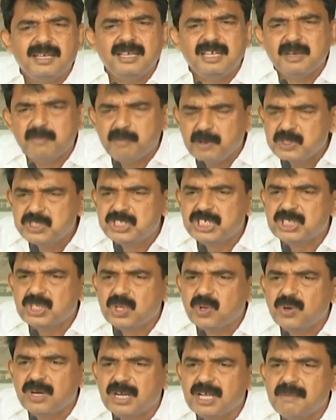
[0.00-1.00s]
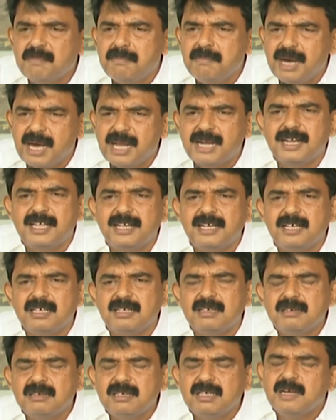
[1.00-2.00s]
ఈ భవిష్యత్తులో కూడా మారడని
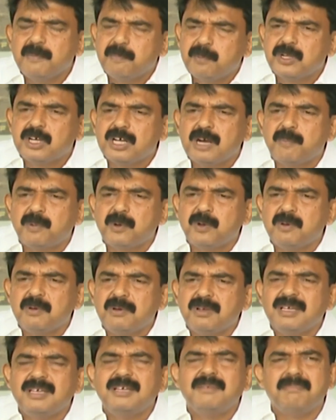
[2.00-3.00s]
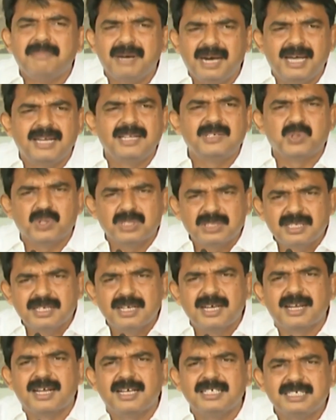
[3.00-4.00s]
ఎప్పటికప్పుడు మారి
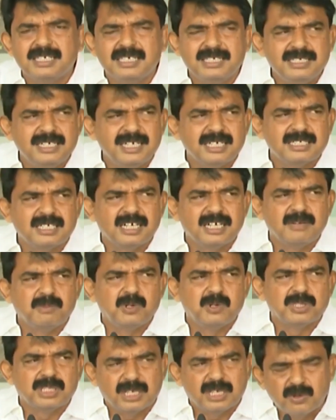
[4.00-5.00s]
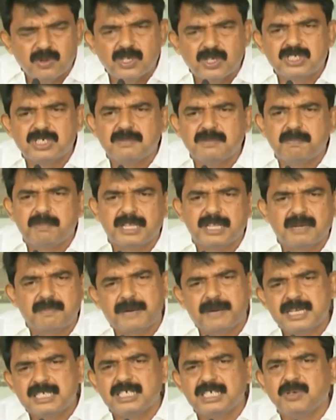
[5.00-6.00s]
సొంతంగా రాజకీయం చేస్తాడేమో తన కోసం తన
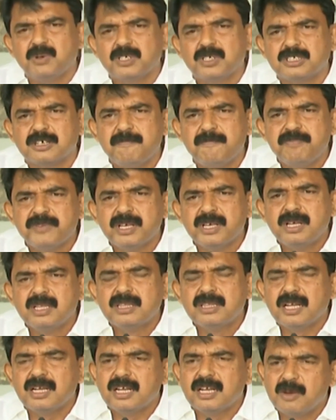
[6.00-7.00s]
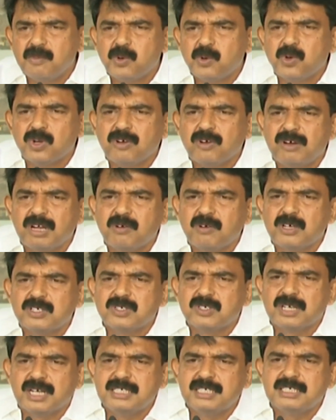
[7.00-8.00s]
పార్టీ కోసం తను నమ్ముకున్న వాళ్ళ
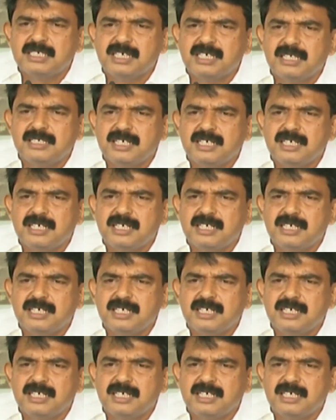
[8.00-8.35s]
కోసం రాజకీయాలు